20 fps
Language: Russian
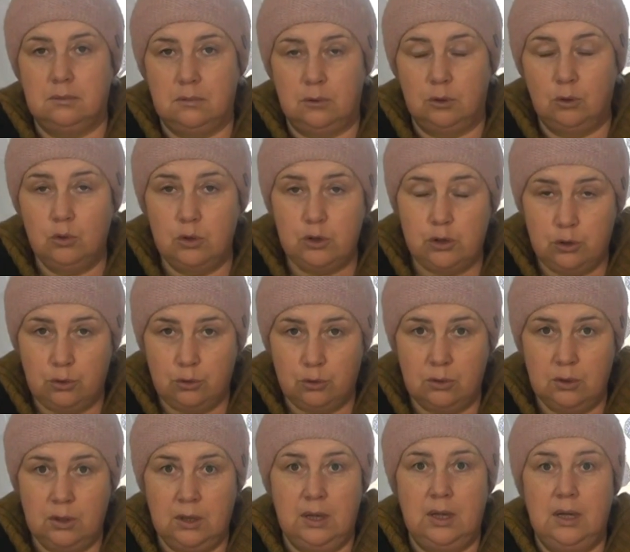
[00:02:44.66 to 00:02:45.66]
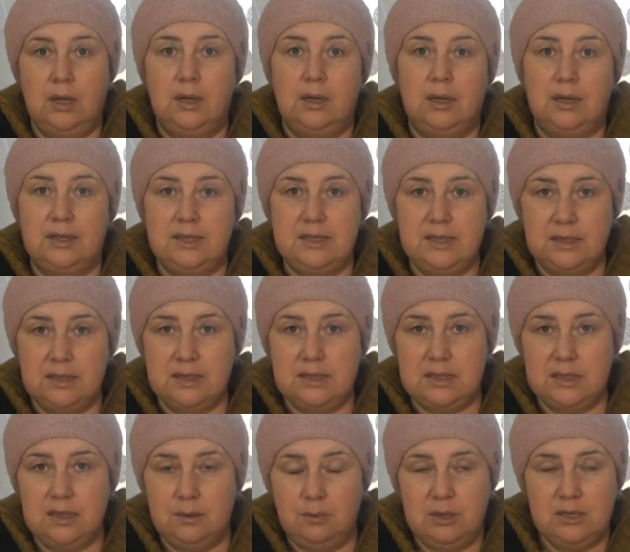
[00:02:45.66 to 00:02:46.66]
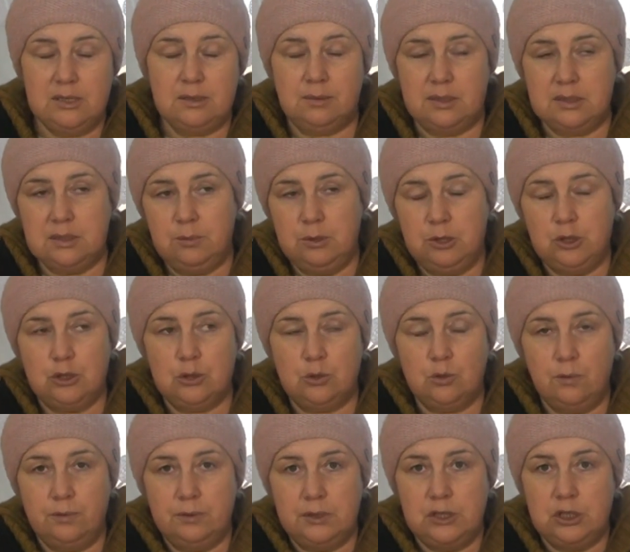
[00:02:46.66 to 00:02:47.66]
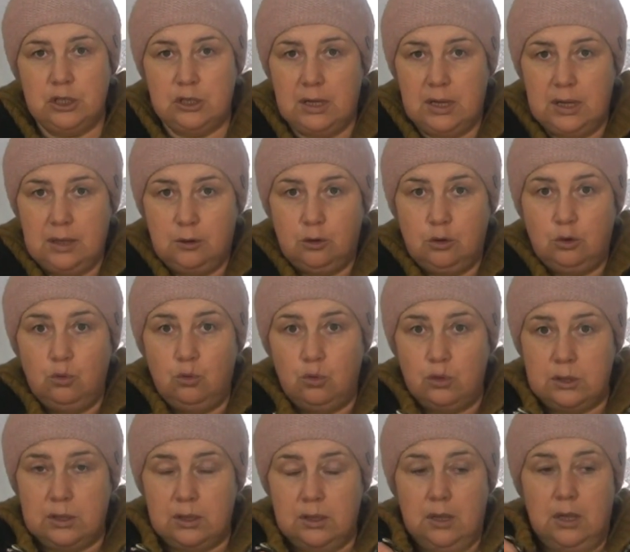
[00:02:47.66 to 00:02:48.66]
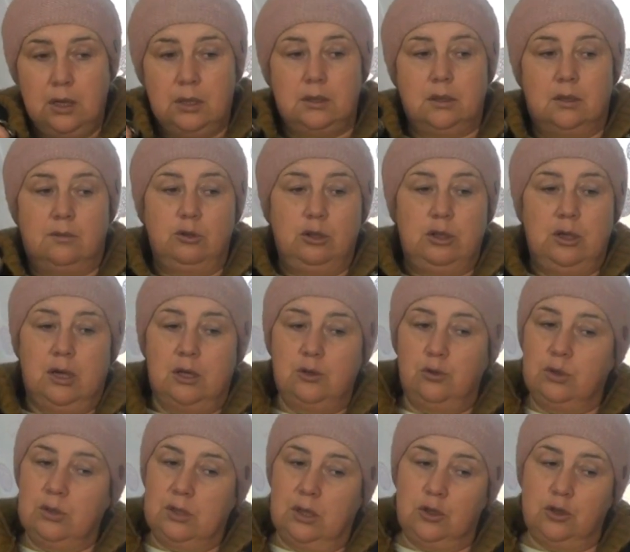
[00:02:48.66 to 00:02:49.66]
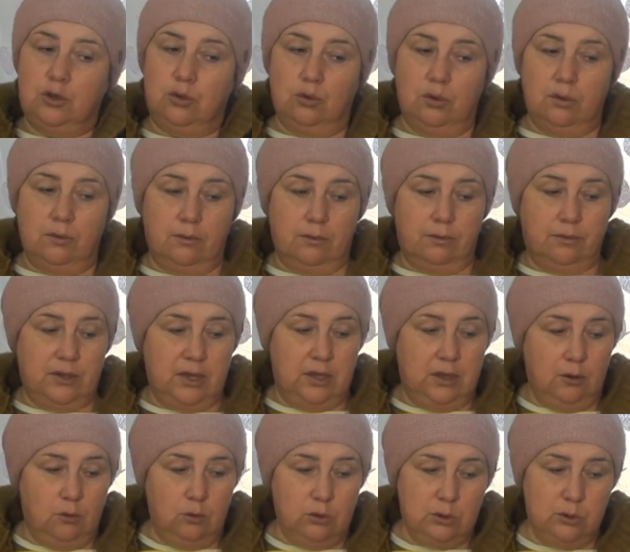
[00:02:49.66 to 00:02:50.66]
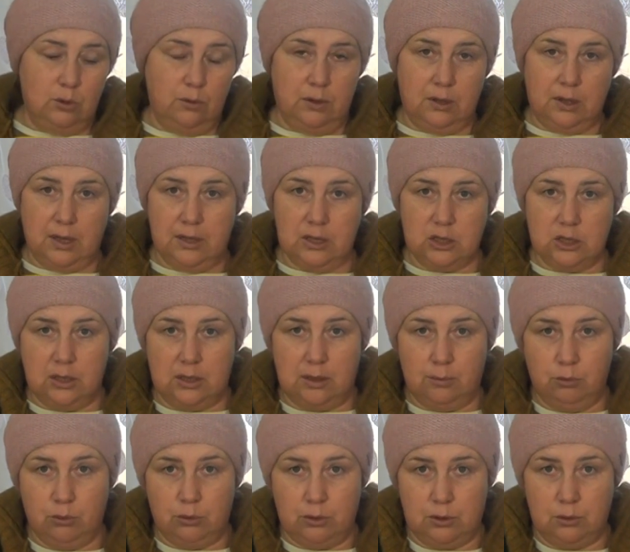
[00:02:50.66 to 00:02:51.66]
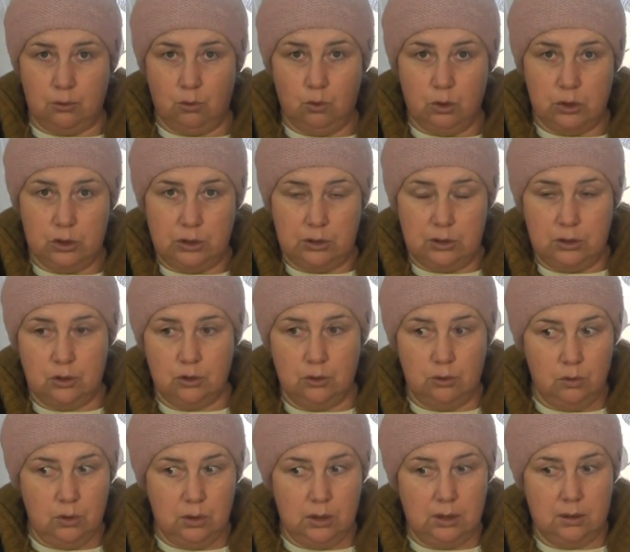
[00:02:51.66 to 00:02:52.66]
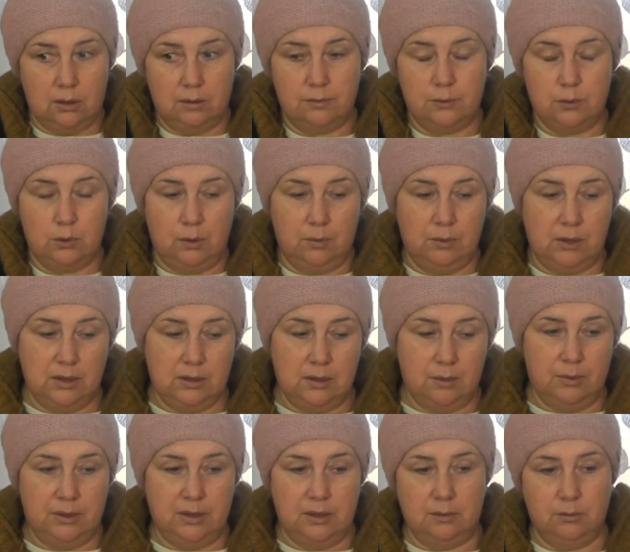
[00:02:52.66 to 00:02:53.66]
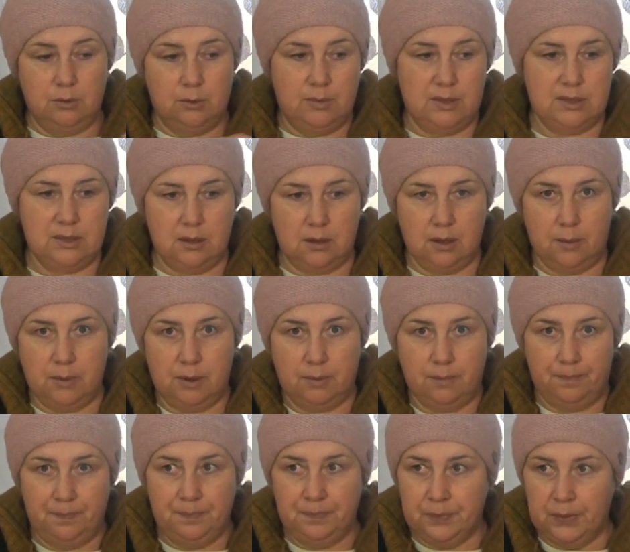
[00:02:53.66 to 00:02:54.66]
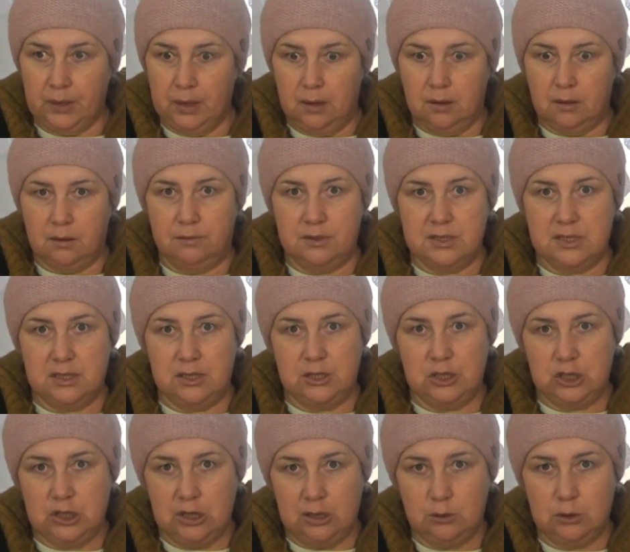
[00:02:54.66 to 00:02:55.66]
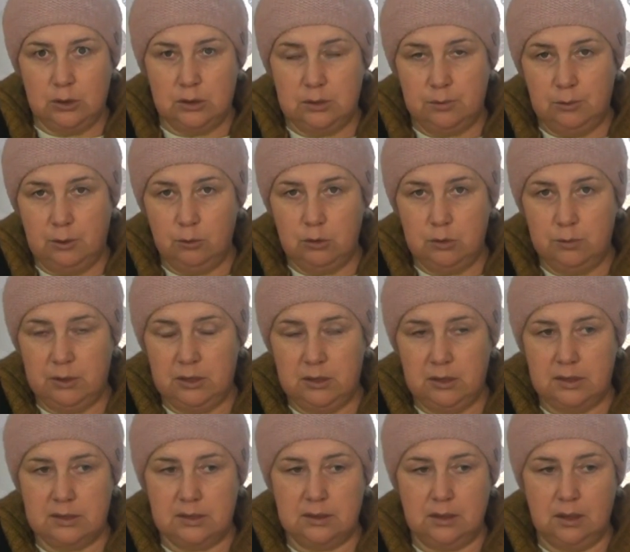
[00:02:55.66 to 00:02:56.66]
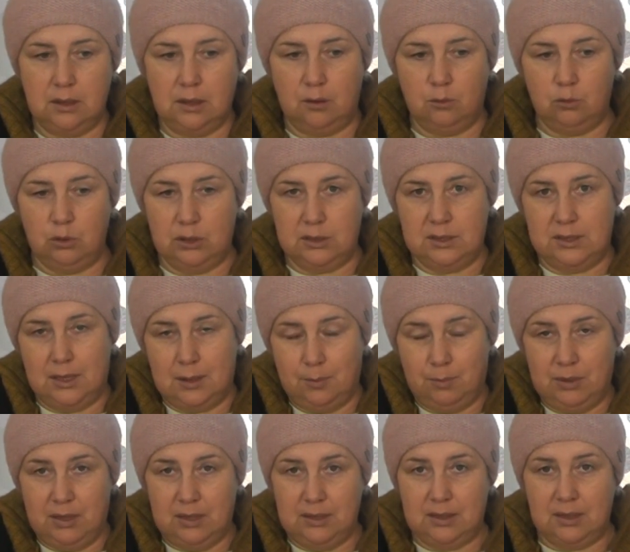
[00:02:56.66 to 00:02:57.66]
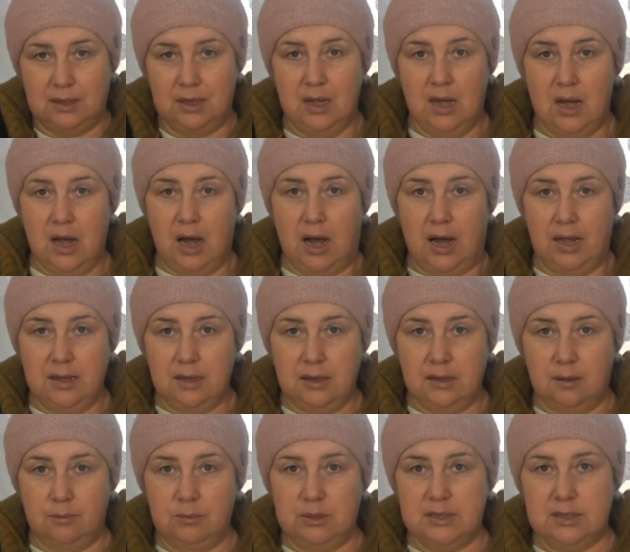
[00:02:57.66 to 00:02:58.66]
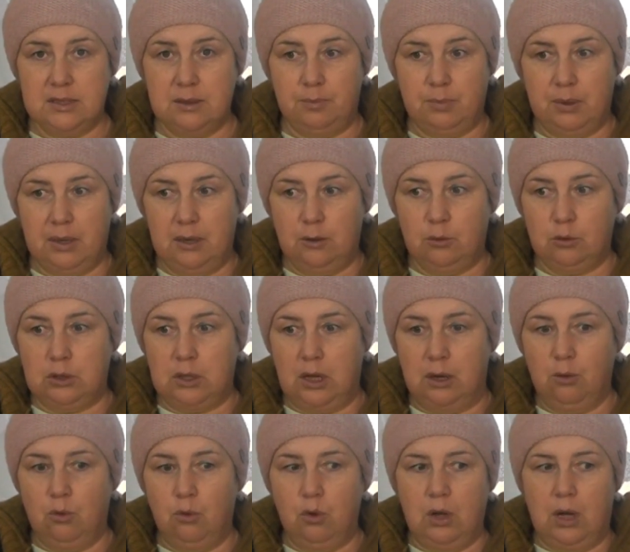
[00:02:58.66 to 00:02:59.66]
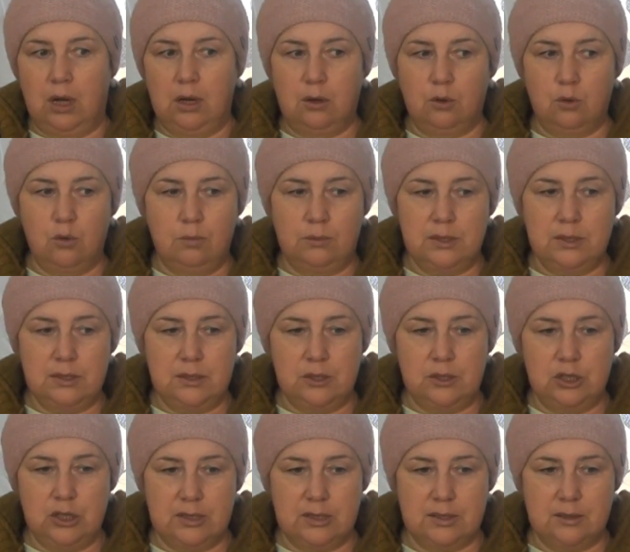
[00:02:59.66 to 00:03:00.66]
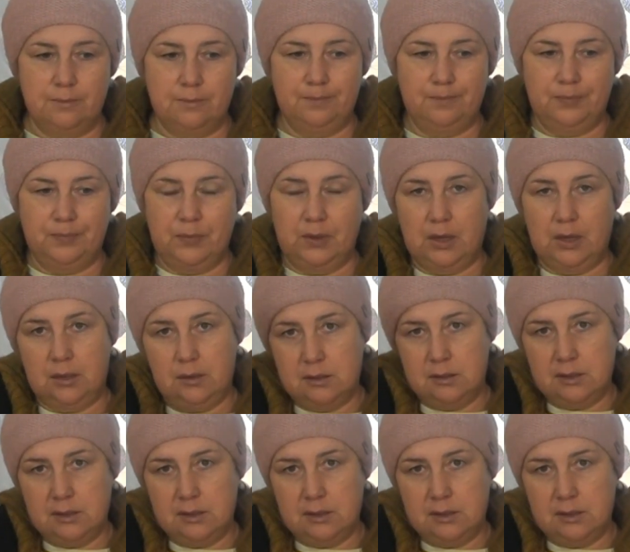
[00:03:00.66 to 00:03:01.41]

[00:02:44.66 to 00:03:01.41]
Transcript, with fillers: ночью. Где-то с 7-8 с часов начинает дуть. Так вот, я хочу сказать, что в таких условиях, конечно, работать очень тяжело. Я все время, когда мы едем на базар, я прям восхищаюсь этими людьми. Интересно, какая у них зарплата. Они там насыпают такой огромный сейчас, хотел